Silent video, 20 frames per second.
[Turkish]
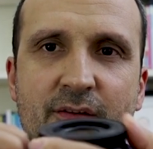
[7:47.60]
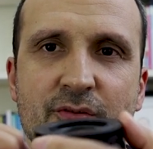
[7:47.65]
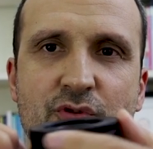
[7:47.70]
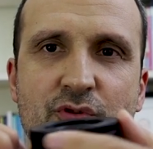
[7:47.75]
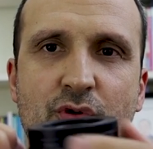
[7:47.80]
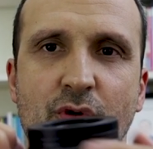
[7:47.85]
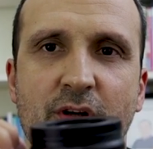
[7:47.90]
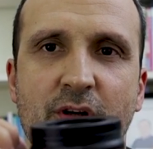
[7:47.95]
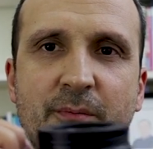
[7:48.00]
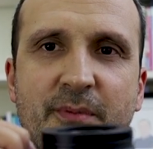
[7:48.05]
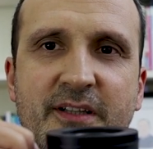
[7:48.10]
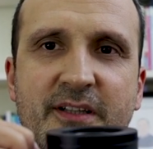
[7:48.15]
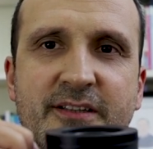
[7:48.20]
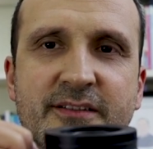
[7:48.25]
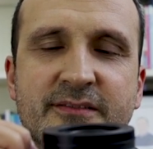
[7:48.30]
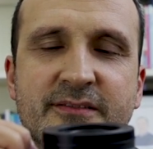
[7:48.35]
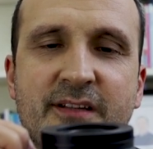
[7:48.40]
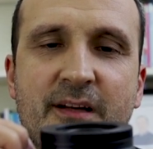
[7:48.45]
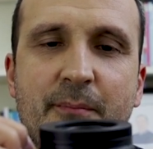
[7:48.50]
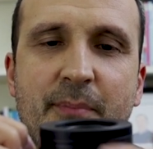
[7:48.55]
Şöyle
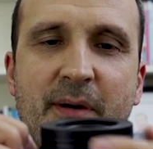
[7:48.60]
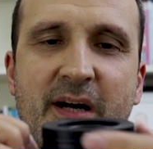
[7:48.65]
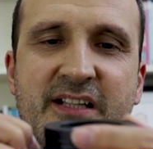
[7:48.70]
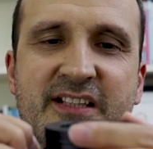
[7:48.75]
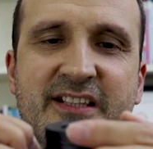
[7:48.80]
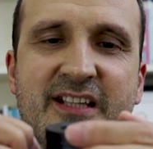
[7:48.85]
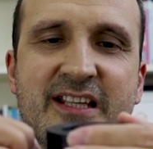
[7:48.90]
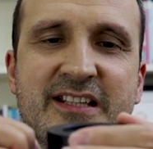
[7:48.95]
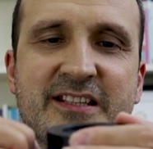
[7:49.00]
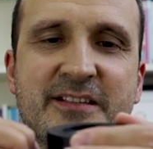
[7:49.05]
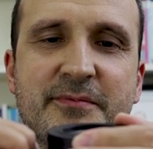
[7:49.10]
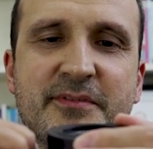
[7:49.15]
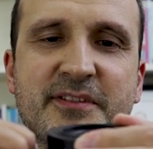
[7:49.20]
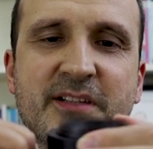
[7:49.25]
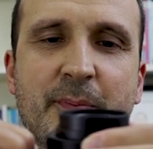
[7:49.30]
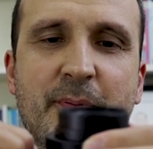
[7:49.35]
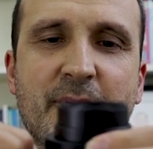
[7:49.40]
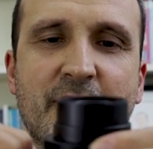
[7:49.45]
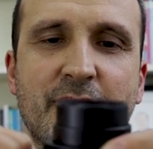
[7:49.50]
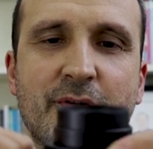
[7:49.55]
bakın pancake gibi
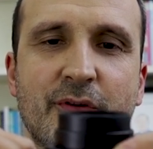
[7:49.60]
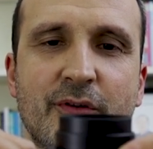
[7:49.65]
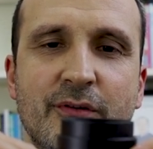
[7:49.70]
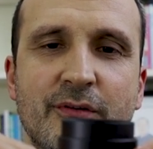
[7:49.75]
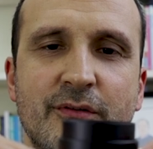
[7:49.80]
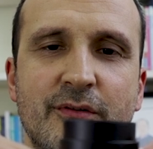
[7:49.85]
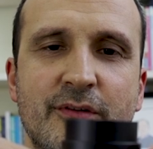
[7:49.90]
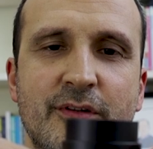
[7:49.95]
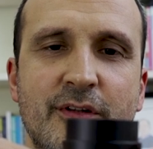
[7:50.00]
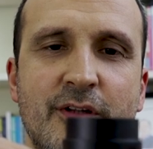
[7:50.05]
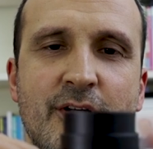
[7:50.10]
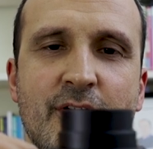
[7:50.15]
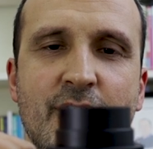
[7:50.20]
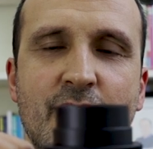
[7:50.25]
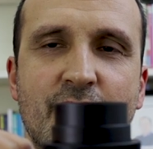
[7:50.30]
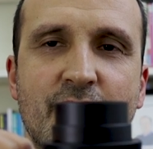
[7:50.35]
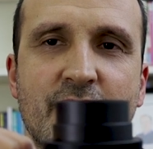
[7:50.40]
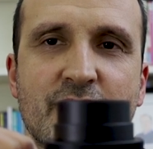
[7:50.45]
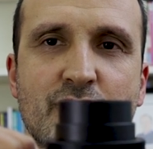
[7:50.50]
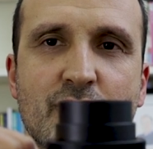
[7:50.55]
kapanıyor.
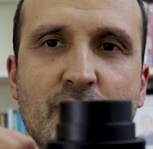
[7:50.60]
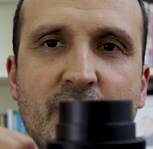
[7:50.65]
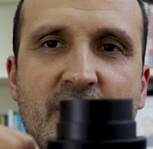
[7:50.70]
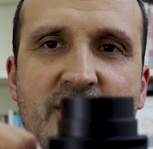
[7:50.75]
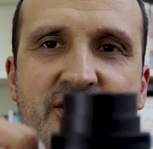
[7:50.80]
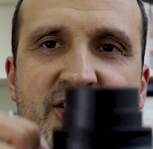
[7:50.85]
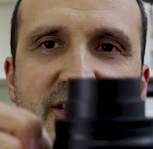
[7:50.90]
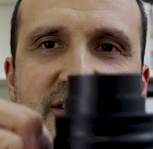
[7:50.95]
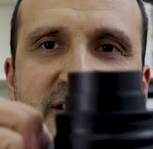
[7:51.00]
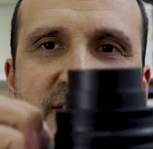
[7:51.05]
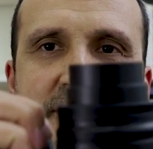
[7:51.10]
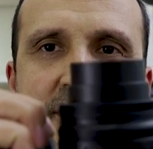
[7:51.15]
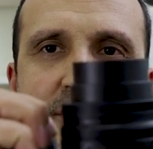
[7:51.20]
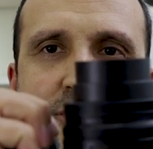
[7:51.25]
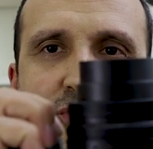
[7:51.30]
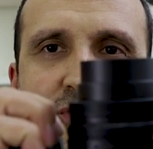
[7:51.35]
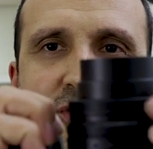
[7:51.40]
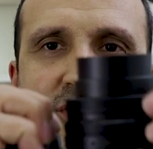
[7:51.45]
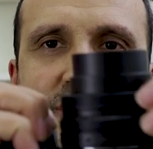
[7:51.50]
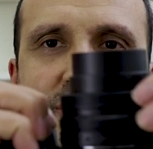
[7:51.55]
Ve şöyle açıldığı
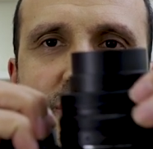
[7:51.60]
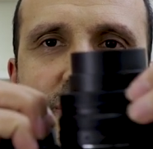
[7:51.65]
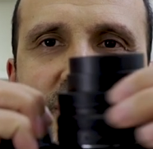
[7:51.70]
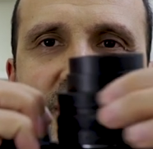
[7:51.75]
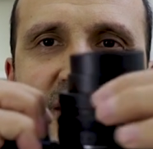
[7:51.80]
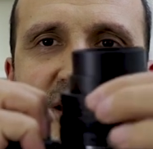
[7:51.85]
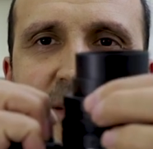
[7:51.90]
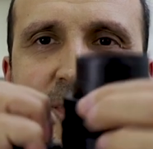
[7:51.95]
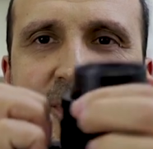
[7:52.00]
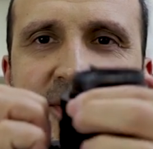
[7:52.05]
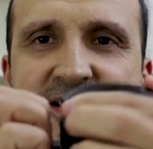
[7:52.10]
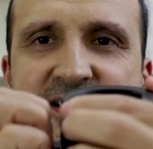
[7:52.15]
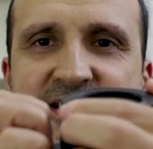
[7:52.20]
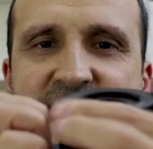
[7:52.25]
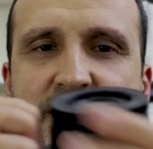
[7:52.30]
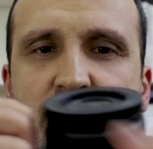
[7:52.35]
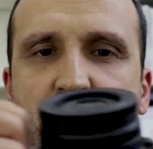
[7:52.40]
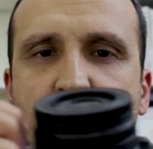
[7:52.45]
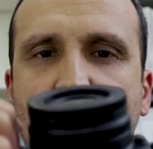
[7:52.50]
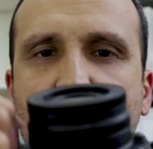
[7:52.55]
zaman bu kadar oluyor.
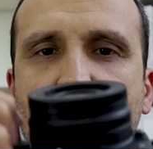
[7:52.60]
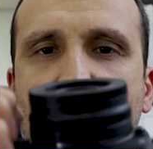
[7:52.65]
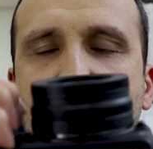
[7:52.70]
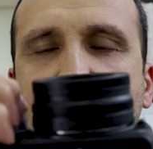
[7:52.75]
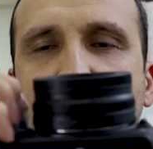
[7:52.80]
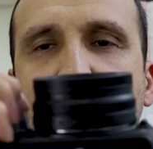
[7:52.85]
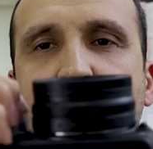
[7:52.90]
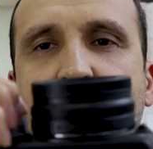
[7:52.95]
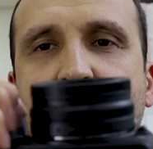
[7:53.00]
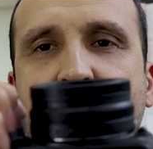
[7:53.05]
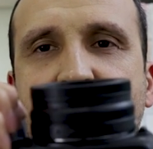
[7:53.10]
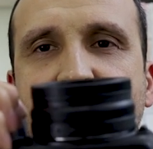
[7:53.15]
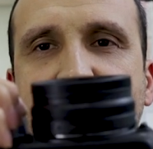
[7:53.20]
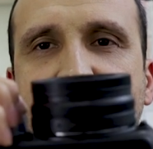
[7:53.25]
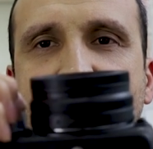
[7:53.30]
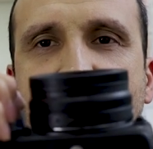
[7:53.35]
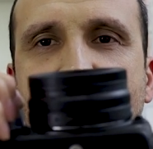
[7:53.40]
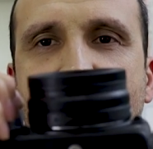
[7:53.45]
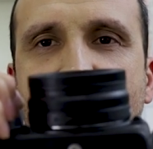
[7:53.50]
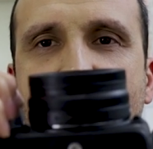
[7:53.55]
Kapalıyken de çok küçük bu
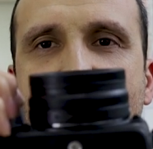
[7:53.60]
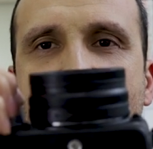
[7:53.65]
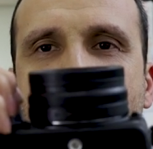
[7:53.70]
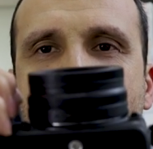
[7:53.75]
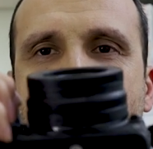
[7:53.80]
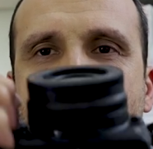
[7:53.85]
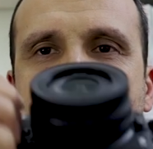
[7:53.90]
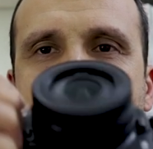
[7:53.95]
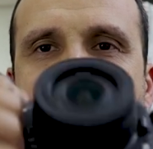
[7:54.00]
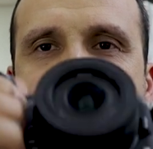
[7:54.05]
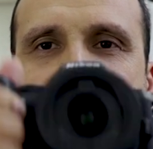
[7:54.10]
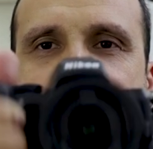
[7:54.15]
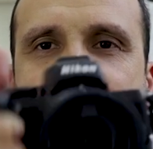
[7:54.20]
arada. Ve